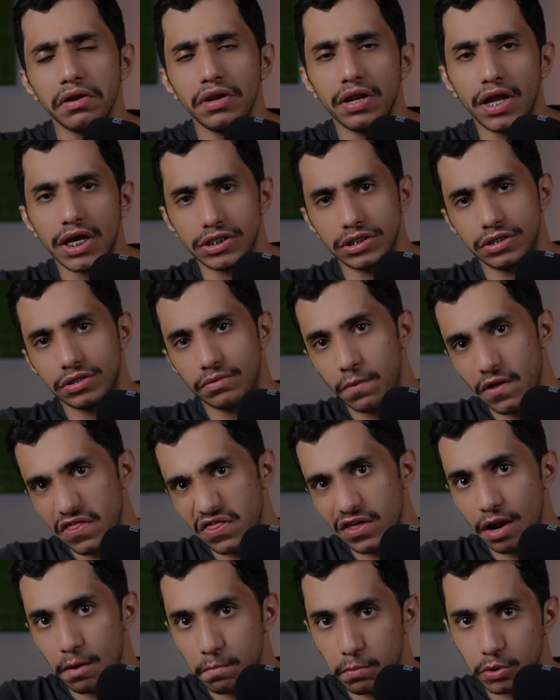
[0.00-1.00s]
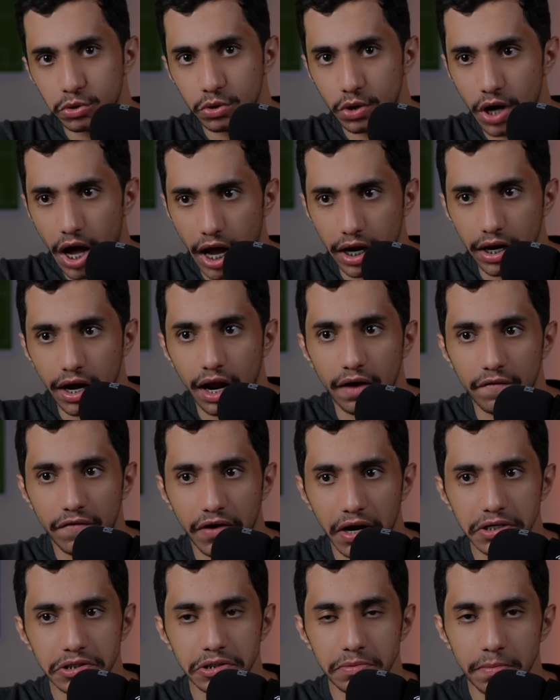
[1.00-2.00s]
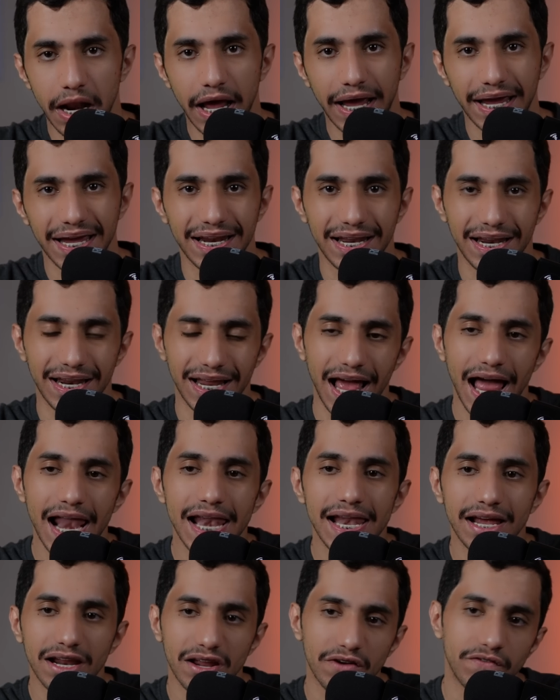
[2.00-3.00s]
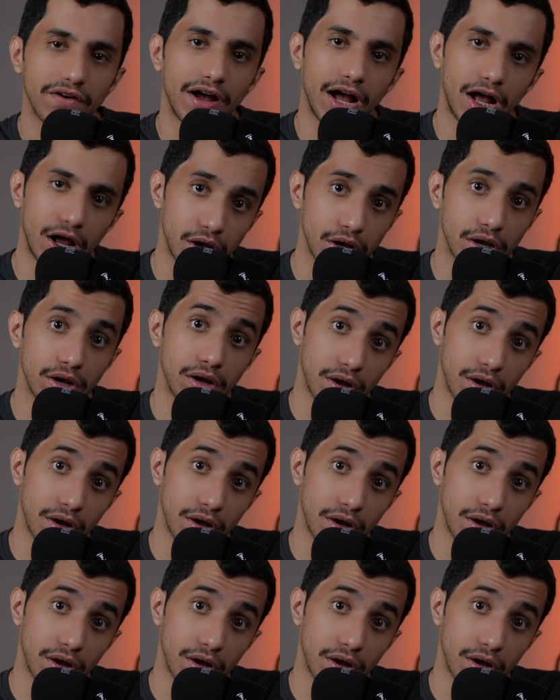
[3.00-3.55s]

الناس تفضل البرتغالي على الفرنسي بالاخير اللي رفع